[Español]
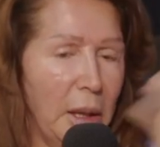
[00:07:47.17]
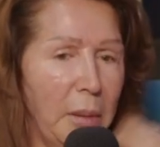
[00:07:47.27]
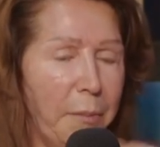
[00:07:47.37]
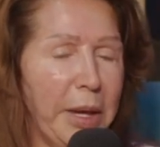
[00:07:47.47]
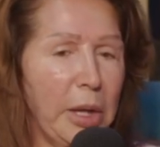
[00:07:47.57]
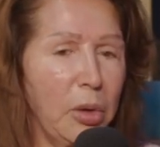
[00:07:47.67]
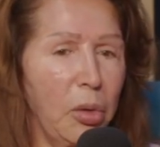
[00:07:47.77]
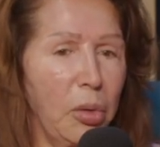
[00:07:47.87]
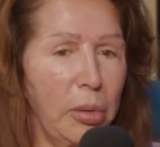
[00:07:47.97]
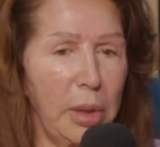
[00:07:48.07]

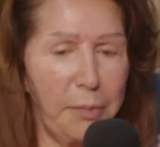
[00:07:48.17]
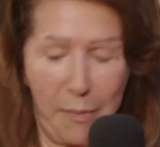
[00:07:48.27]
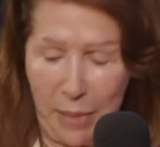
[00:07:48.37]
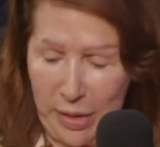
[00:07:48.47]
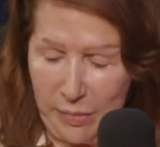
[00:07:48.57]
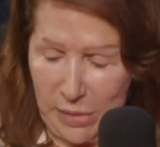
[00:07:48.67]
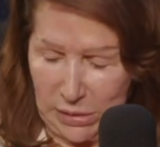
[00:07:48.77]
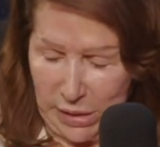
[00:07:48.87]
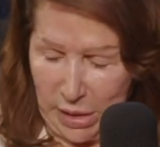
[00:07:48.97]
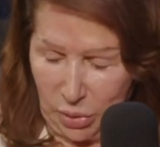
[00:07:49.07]
pero el papá de
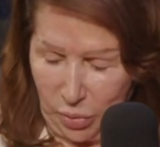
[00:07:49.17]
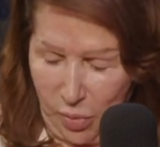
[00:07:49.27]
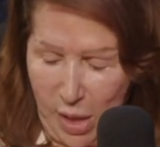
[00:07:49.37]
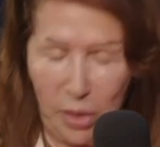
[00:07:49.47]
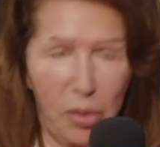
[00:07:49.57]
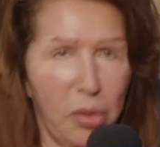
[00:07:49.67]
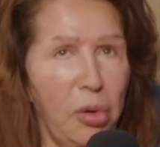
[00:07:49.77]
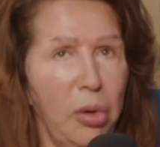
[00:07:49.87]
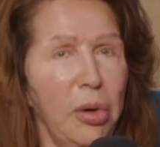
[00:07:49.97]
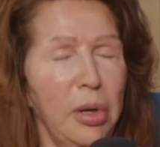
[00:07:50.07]
mis hijas tuvo algo
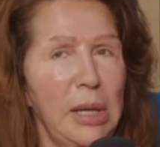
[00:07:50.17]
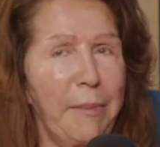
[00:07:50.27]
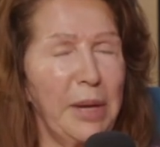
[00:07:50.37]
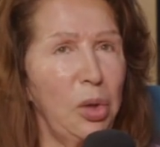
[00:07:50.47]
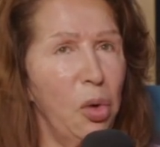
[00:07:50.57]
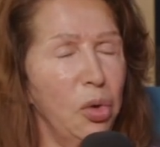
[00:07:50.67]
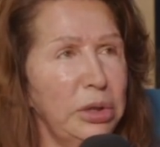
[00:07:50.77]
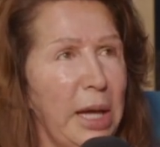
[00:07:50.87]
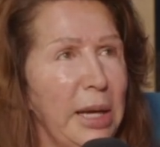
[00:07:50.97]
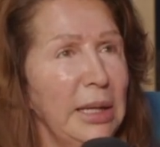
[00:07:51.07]
con la
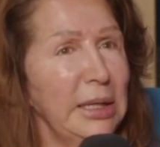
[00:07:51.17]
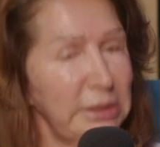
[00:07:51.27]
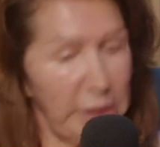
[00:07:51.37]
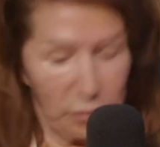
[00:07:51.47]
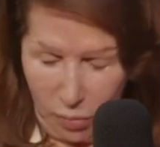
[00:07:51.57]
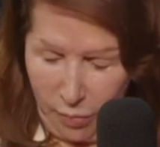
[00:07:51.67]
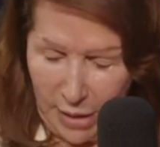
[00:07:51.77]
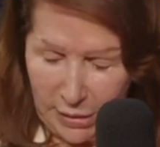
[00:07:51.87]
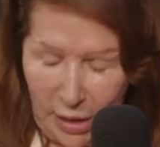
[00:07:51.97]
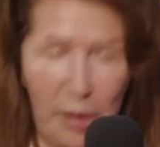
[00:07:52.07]
pelota, le hicieron un
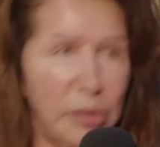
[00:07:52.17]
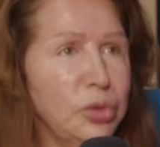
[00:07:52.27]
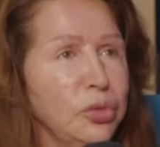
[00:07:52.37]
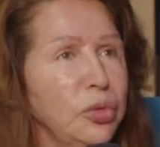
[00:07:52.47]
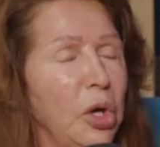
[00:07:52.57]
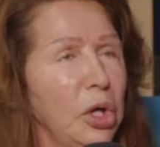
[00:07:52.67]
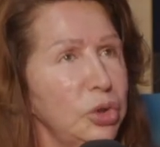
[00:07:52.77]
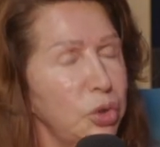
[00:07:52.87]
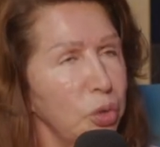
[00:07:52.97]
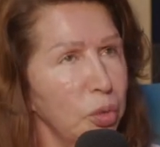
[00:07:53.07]
mal trabajo en su,
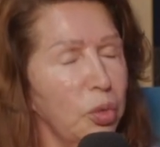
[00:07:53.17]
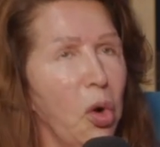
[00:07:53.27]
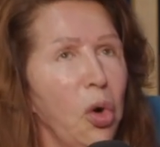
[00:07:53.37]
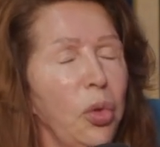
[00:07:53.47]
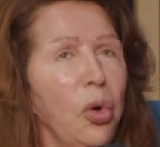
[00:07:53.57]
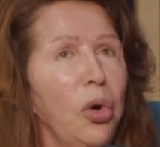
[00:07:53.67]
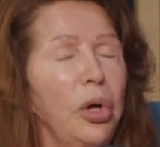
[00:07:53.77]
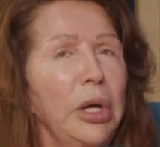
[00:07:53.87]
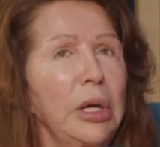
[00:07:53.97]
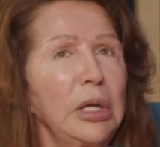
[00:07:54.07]
su codo
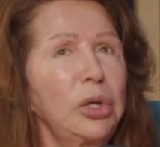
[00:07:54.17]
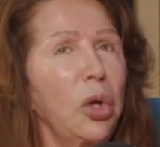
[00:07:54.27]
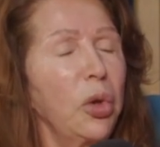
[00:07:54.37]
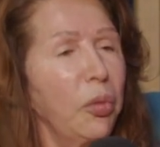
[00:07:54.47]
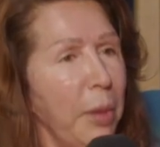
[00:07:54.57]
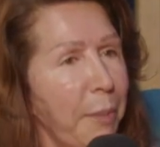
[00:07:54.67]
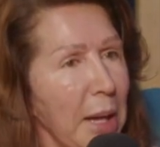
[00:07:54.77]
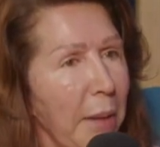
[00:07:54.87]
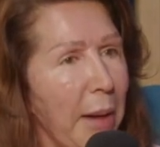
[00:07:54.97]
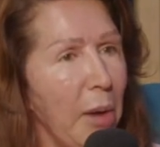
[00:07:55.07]
y todo fue
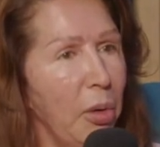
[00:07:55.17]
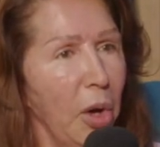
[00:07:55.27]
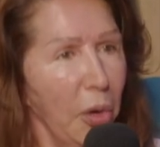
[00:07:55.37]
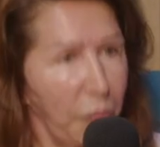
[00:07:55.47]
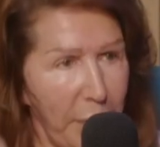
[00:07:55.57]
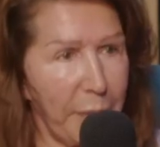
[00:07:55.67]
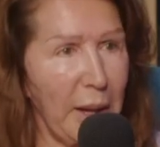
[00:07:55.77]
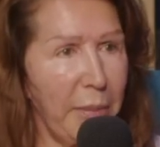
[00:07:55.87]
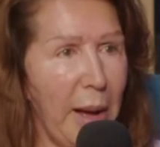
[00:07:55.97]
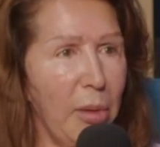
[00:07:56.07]
para abajo, fue
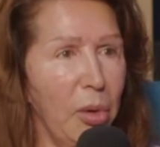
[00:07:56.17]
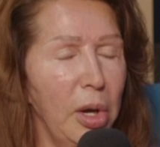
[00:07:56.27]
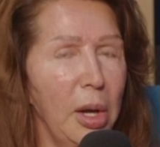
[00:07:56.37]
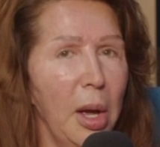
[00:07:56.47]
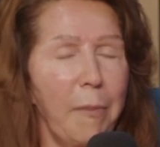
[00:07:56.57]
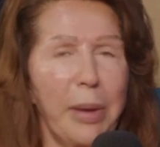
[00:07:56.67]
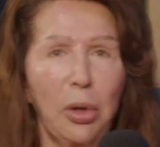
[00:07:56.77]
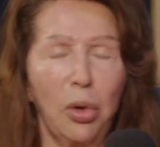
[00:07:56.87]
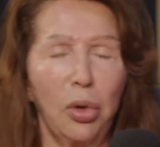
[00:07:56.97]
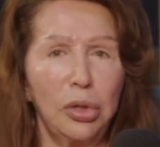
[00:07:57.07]
para abajo.
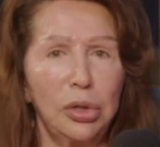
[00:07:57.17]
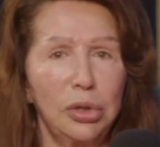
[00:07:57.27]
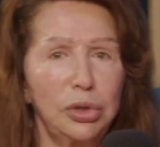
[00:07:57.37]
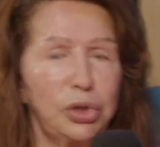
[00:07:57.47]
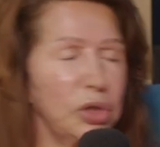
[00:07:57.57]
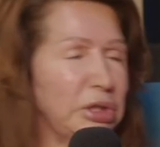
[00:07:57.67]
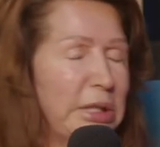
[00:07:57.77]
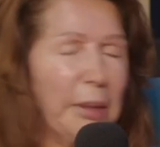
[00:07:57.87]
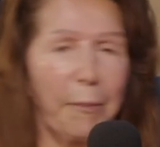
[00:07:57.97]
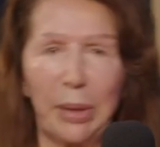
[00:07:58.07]
Pero yo
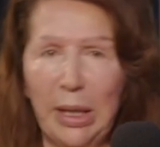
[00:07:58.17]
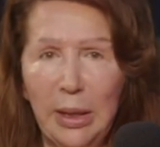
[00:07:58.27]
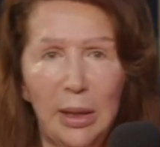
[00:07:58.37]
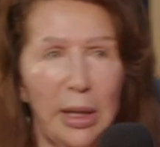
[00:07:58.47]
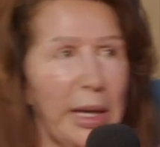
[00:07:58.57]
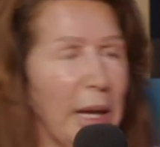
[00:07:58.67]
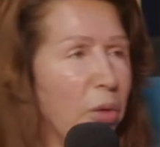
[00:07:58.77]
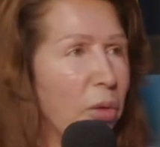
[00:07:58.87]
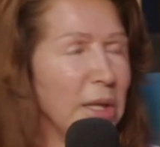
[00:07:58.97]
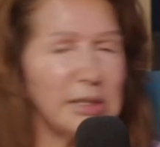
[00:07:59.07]
siempre era
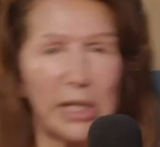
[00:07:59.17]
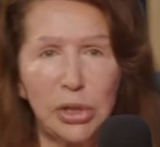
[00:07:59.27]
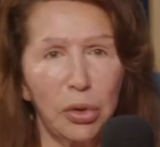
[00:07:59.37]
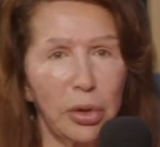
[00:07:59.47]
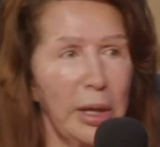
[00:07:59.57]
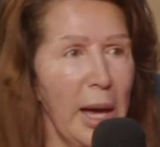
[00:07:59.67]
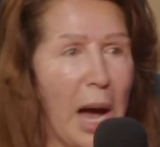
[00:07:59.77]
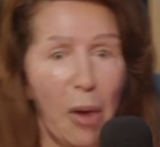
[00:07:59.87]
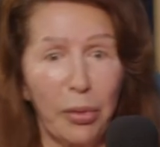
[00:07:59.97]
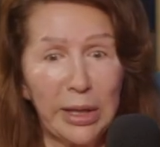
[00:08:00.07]
con el Señor,
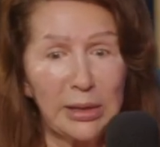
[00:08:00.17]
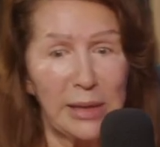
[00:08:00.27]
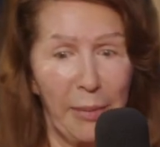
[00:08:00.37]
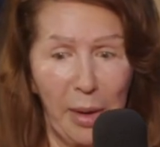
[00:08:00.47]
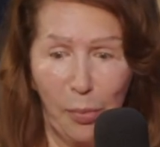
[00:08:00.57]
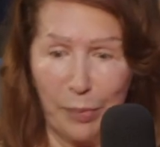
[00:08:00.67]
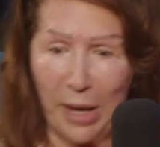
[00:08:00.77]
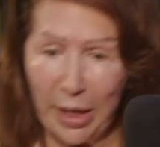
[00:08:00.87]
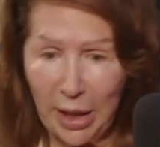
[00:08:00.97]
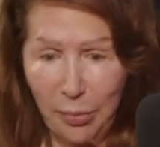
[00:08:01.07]
aunque estaba un pie en el